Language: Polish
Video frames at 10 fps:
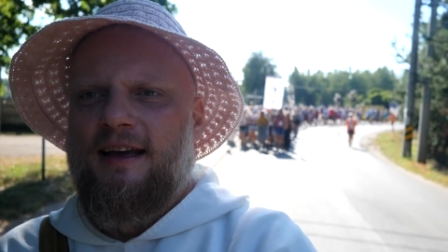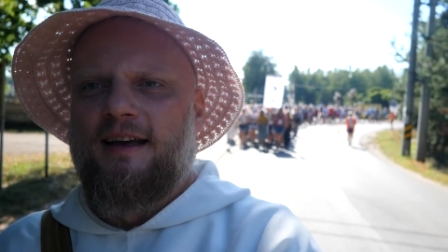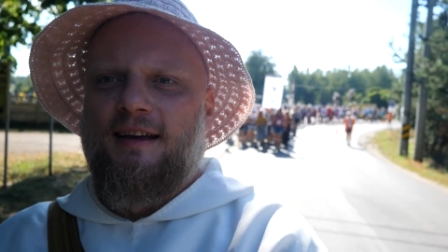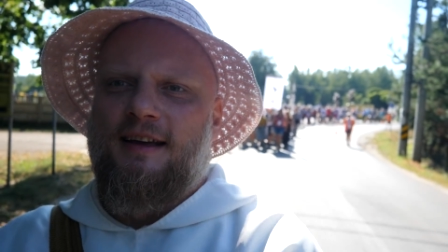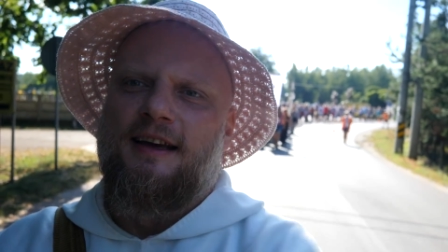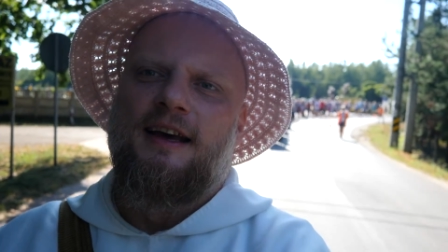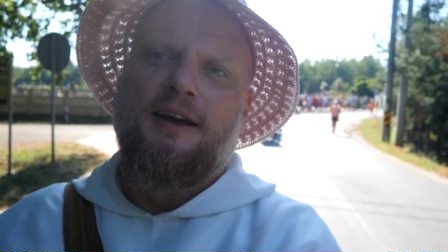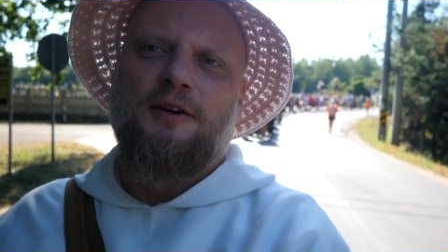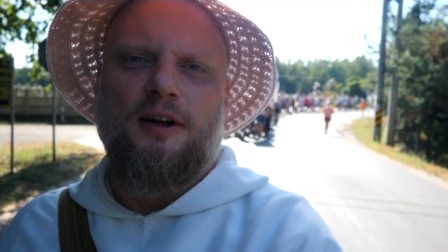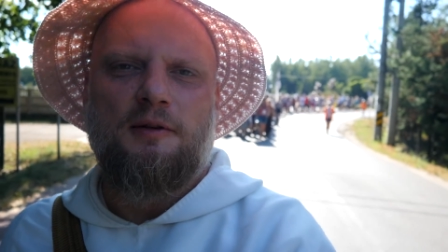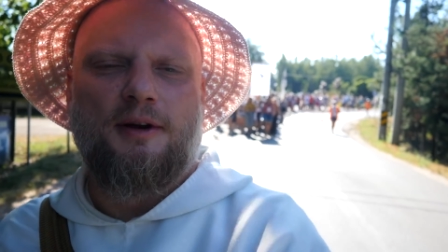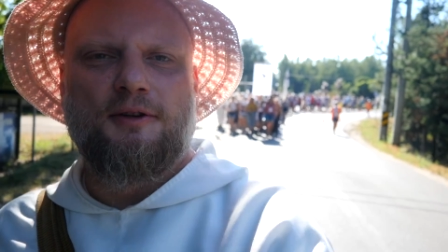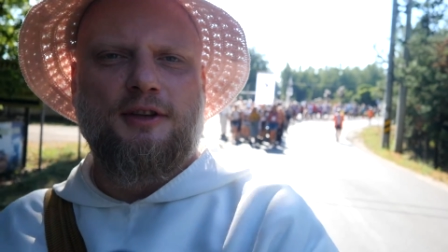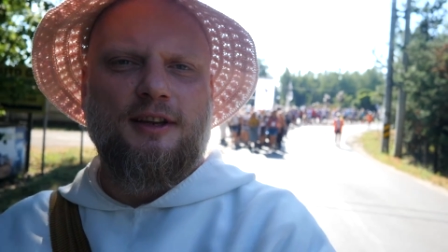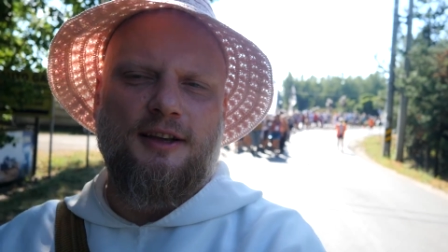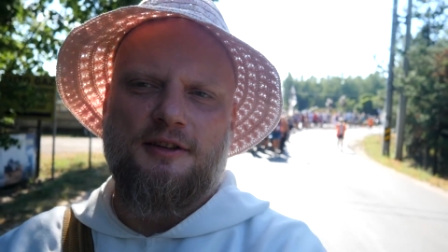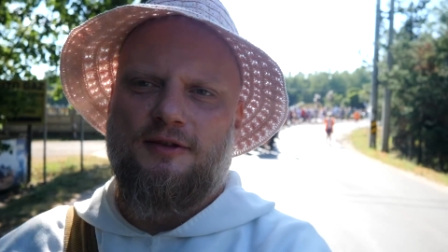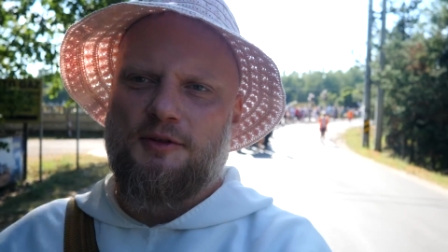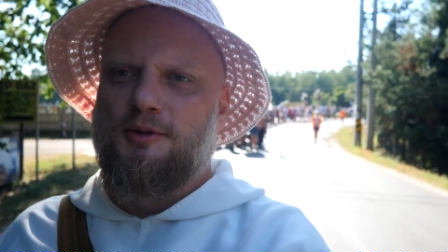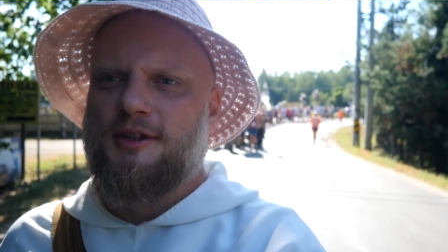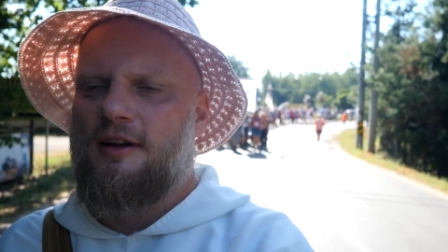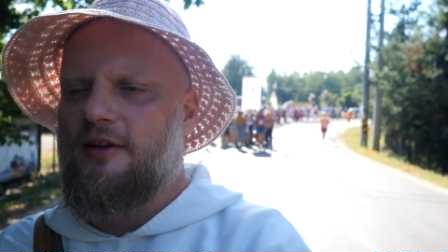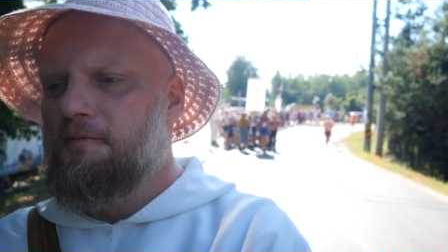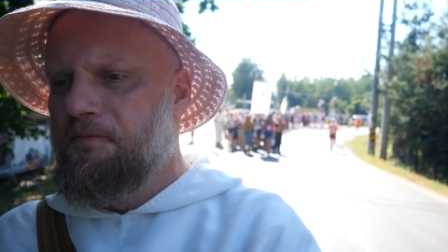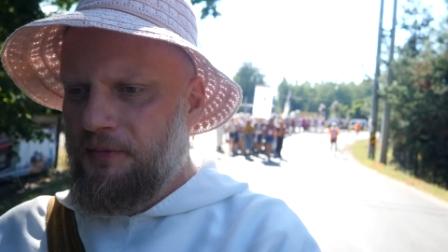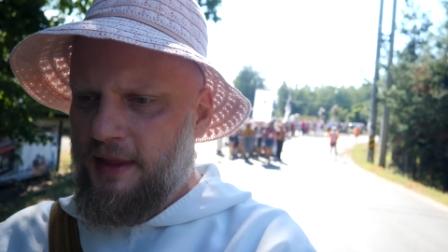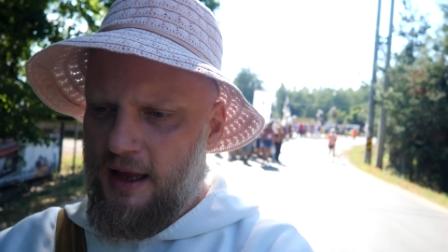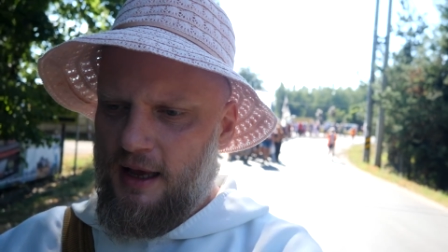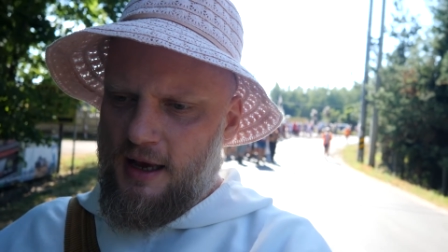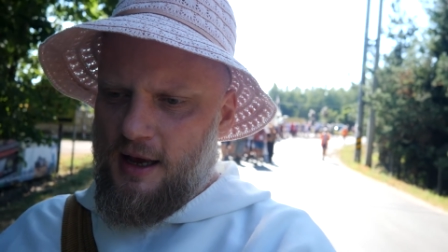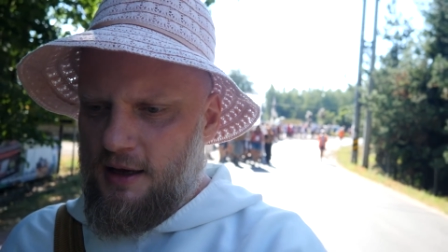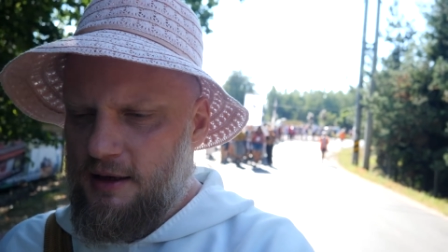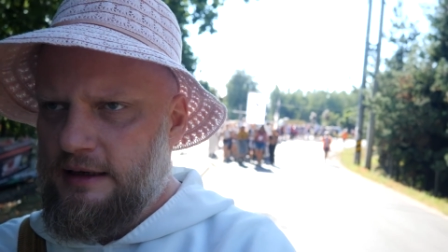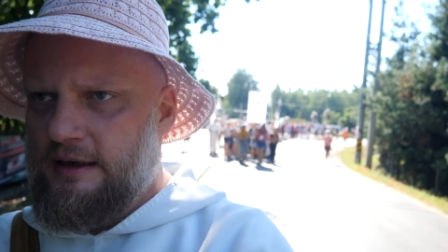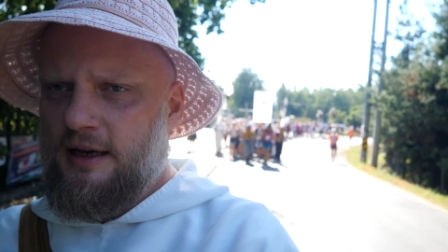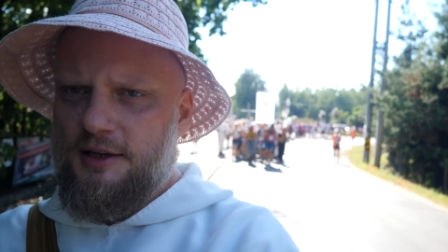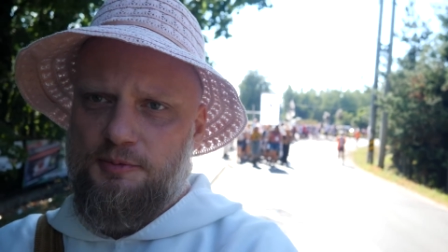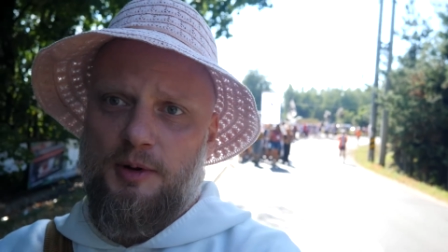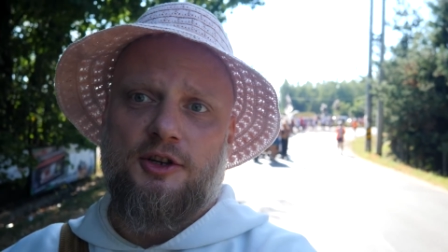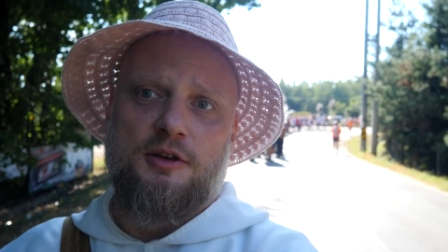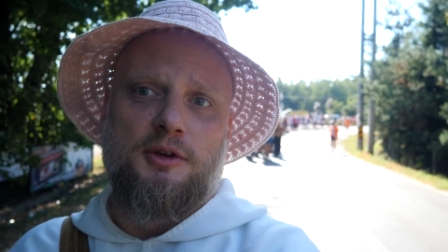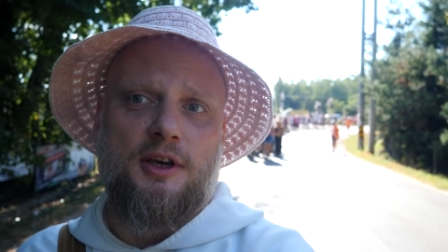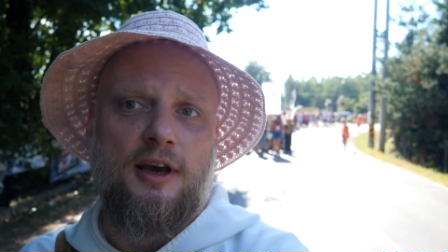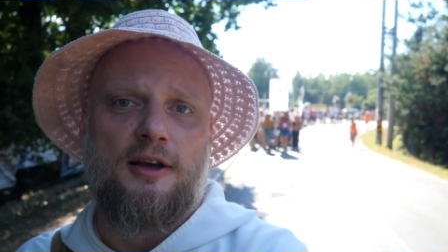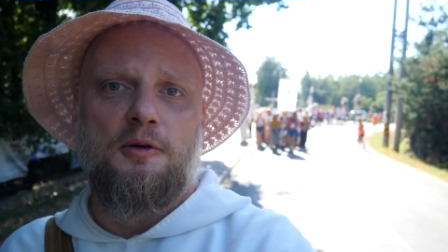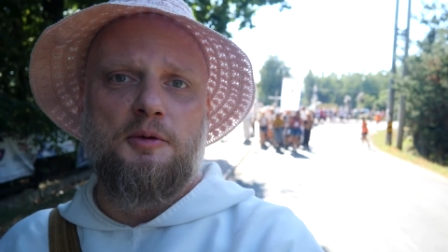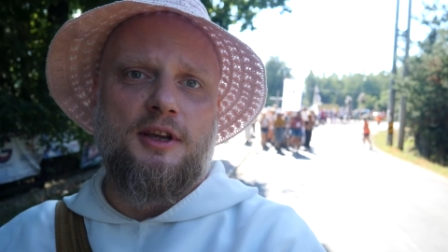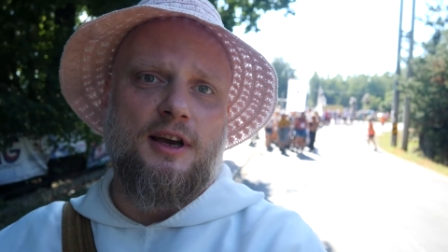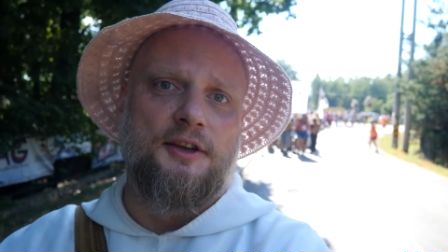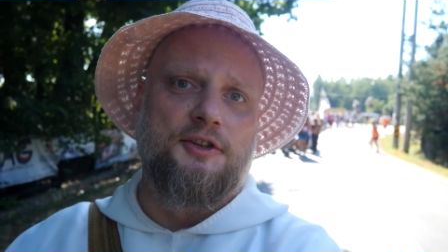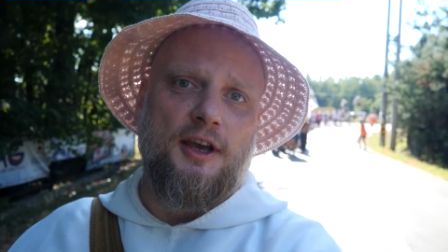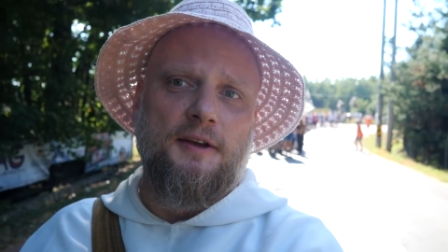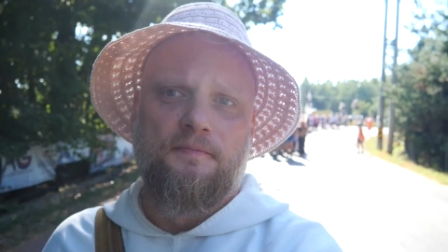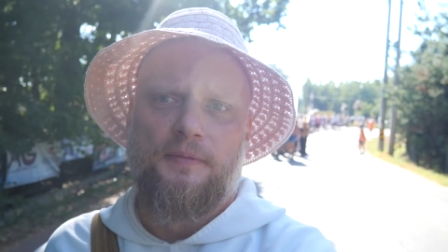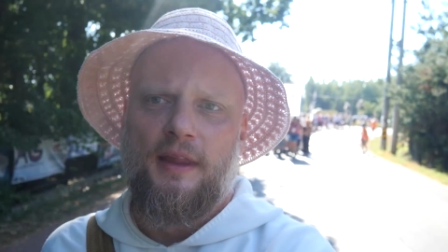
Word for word: Yy, kochani, bardzo serdecznie Was pozdrawiam yy, z pielgrzymki dominikańskiej.